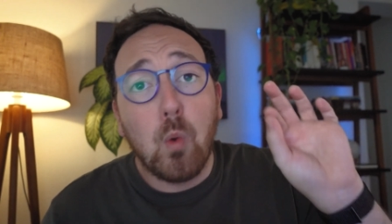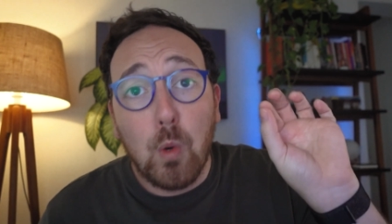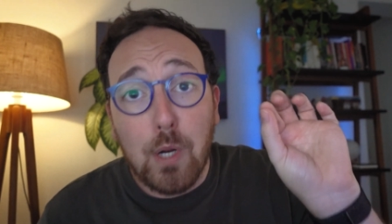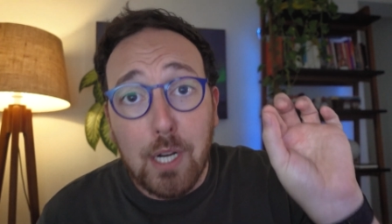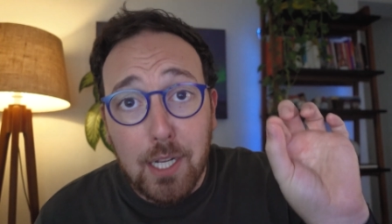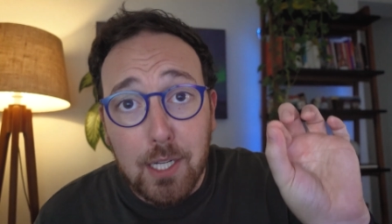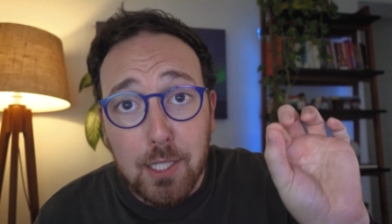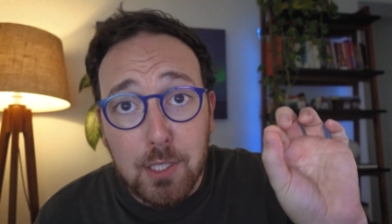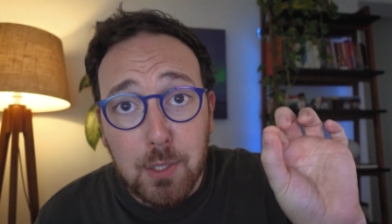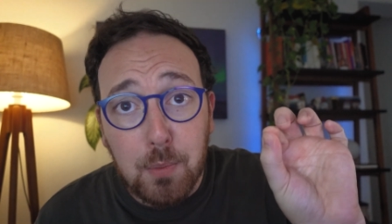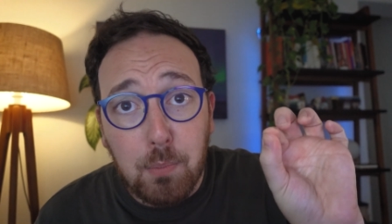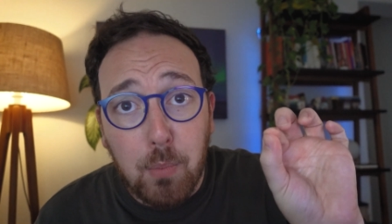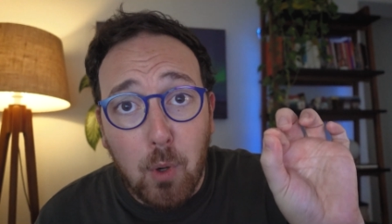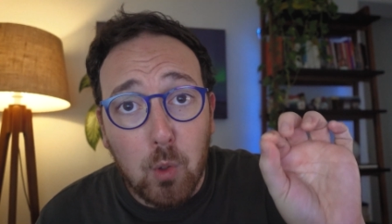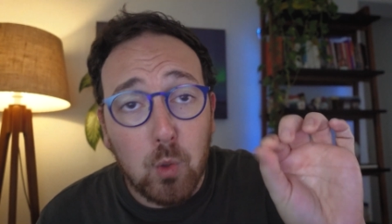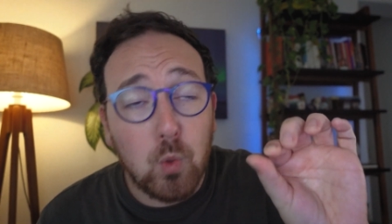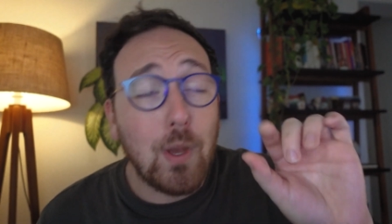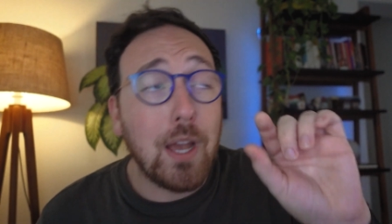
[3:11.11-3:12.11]
O grande
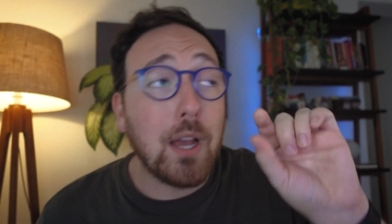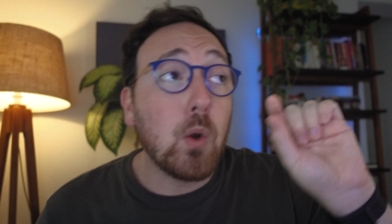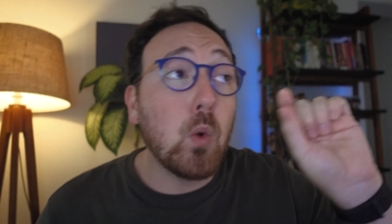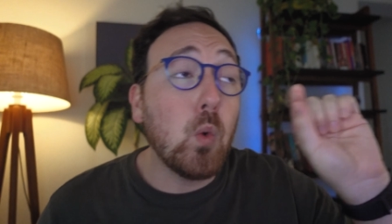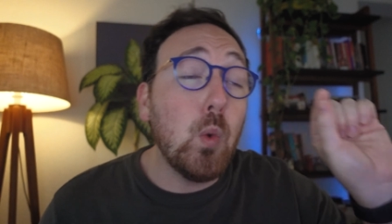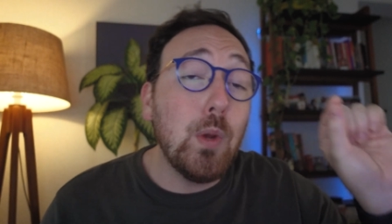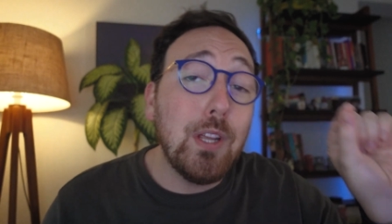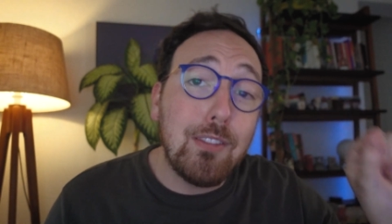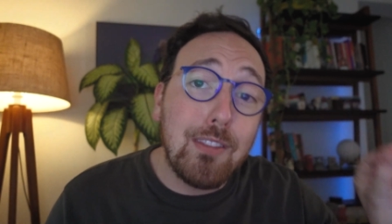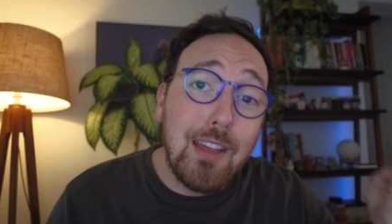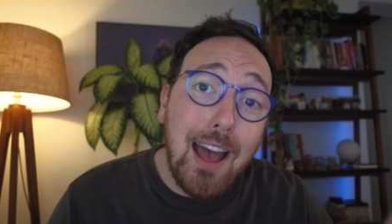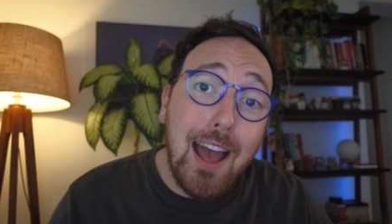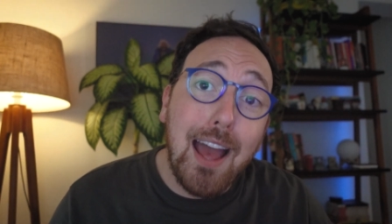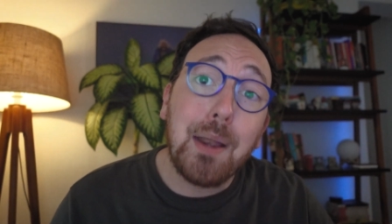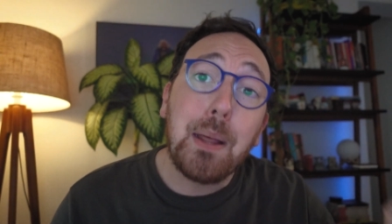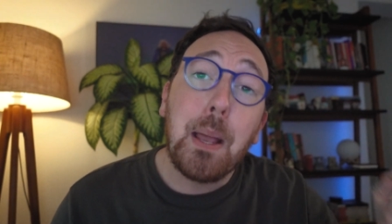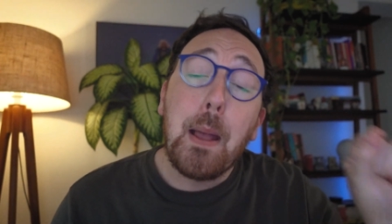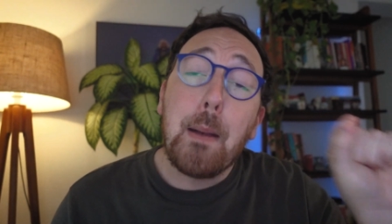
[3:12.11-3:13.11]
ponto é
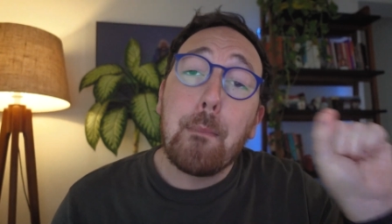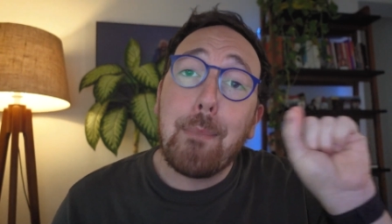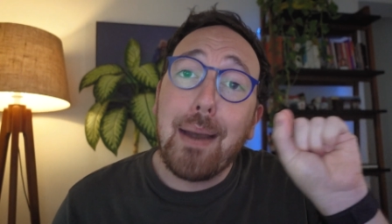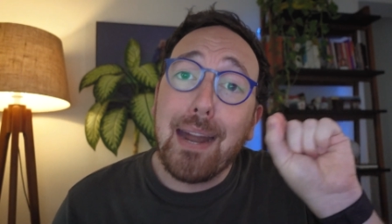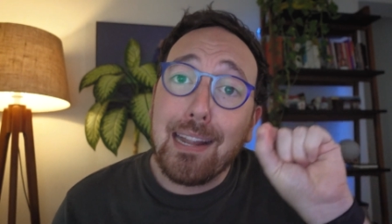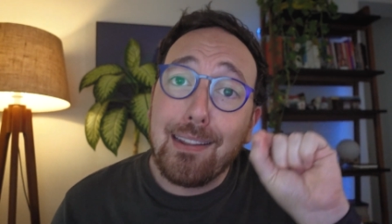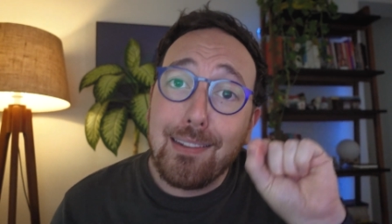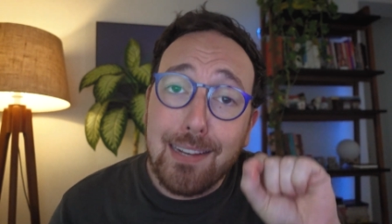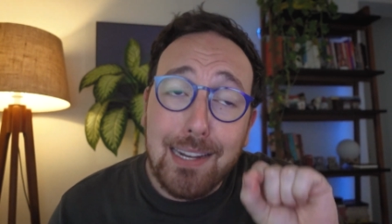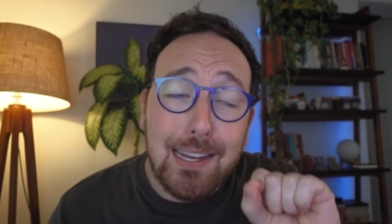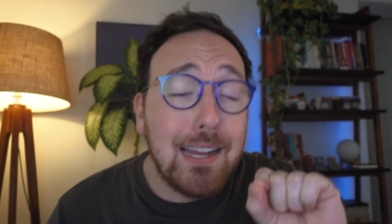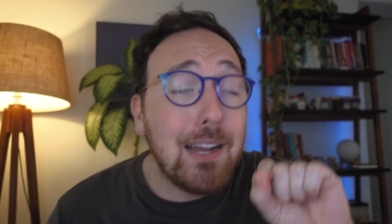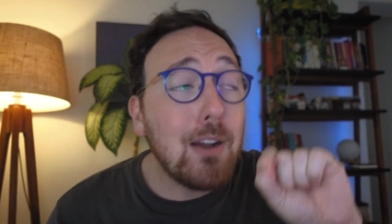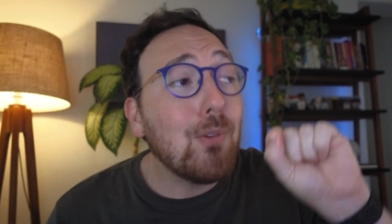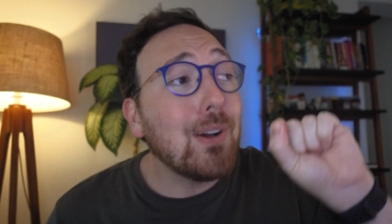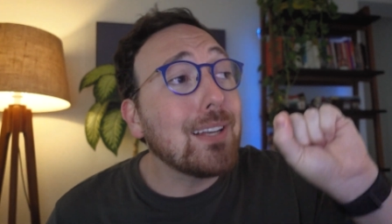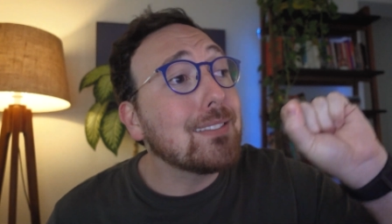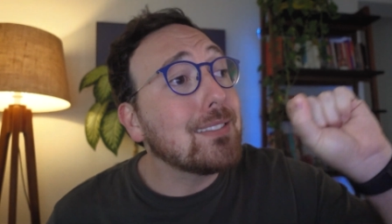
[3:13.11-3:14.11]
cuidar para
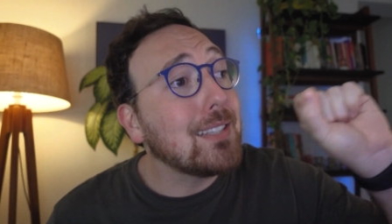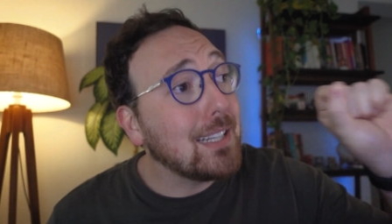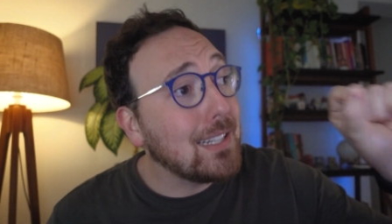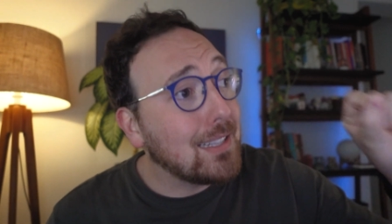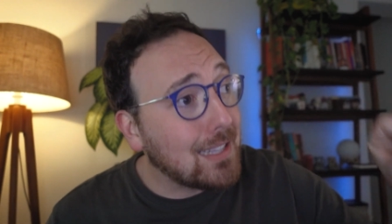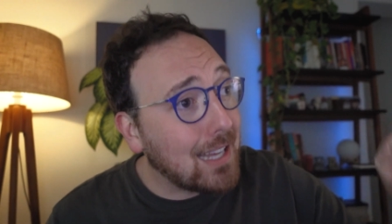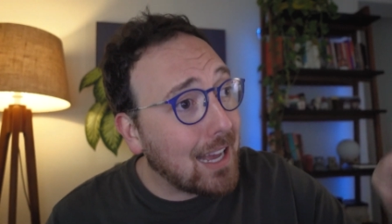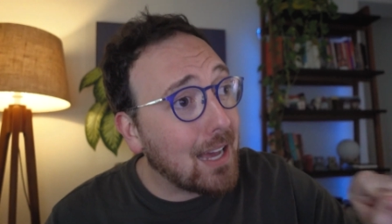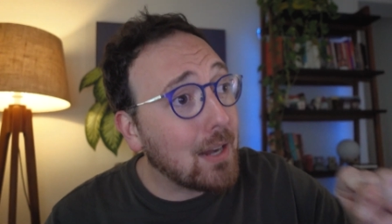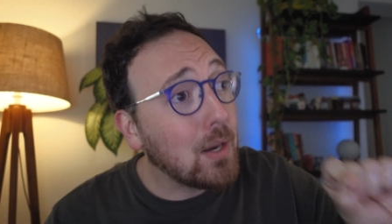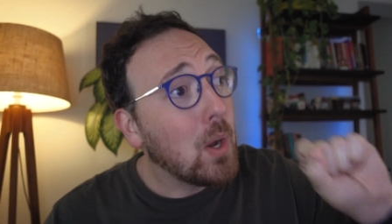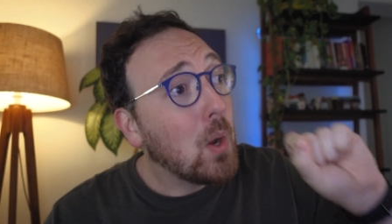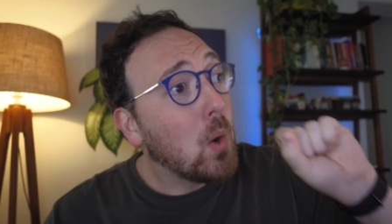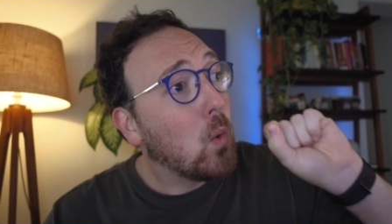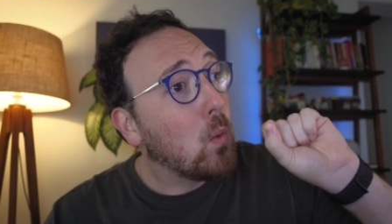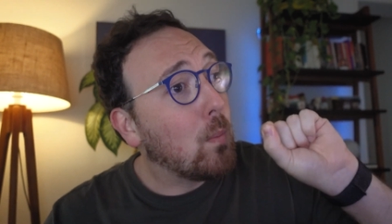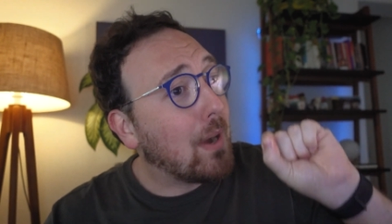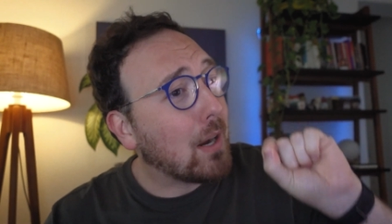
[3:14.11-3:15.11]
não
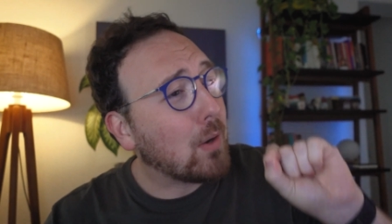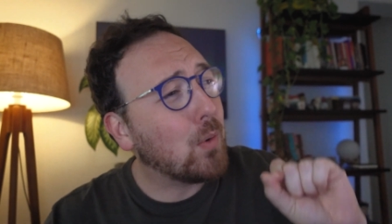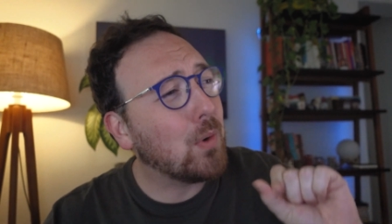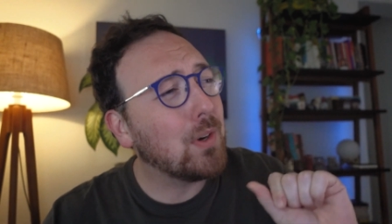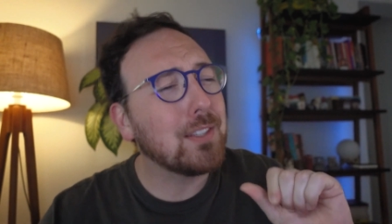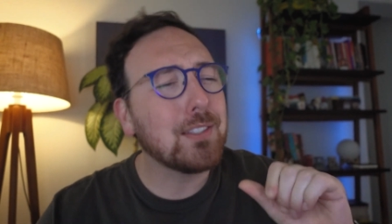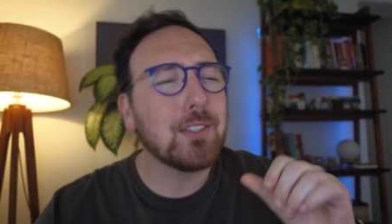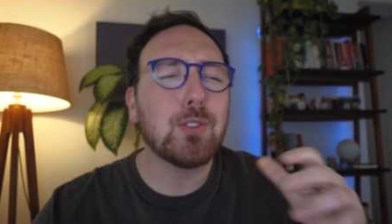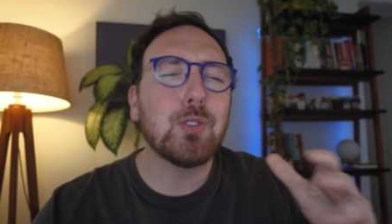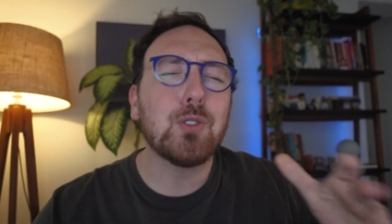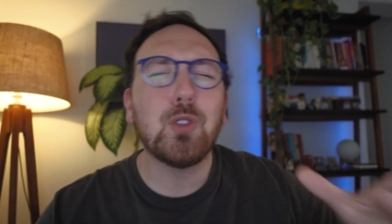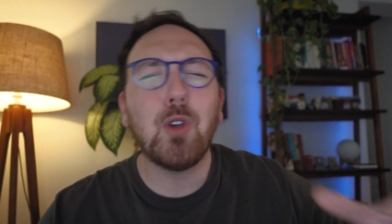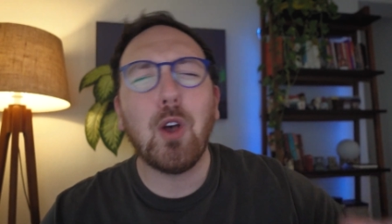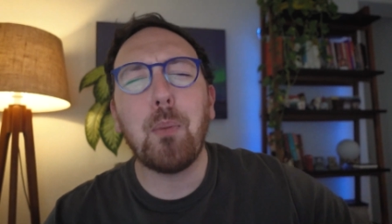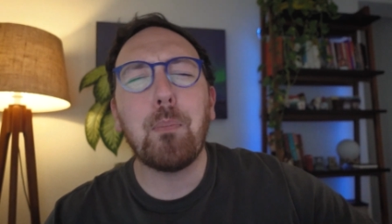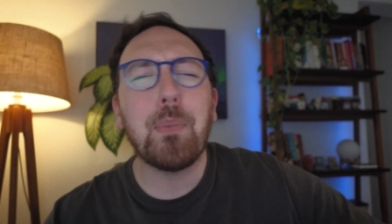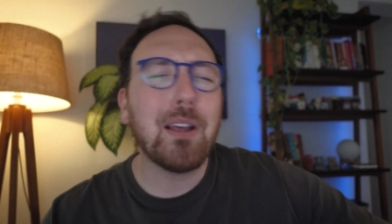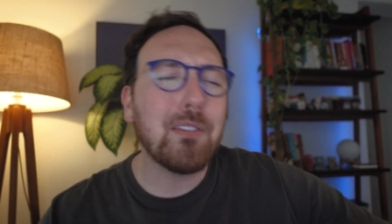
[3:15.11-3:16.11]
aceitar uma coisa
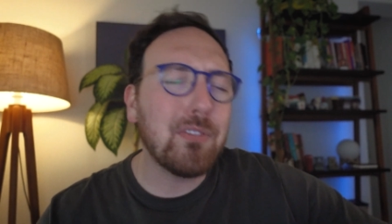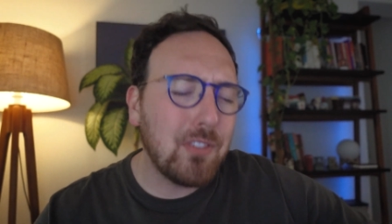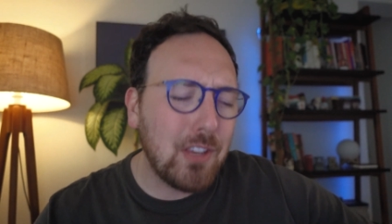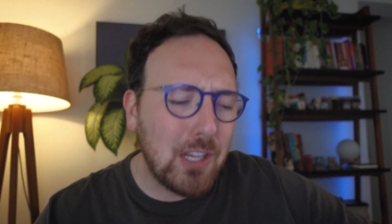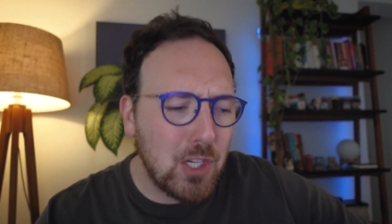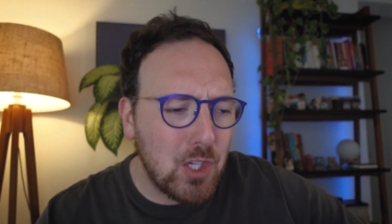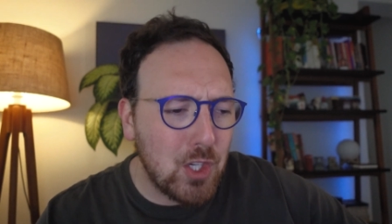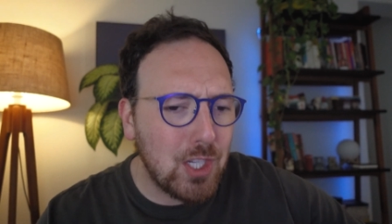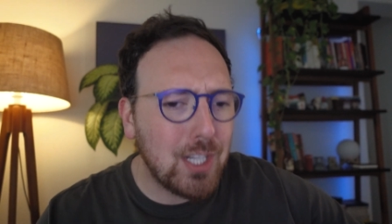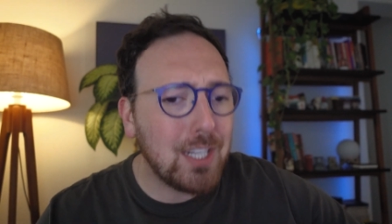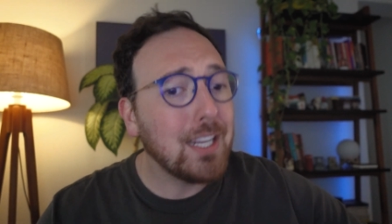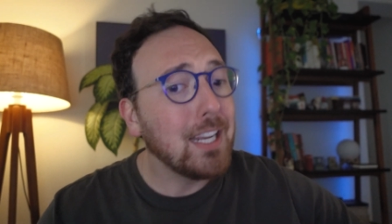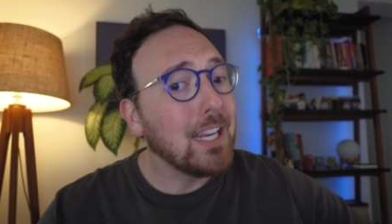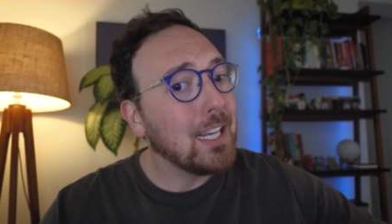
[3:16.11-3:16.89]
só para fingir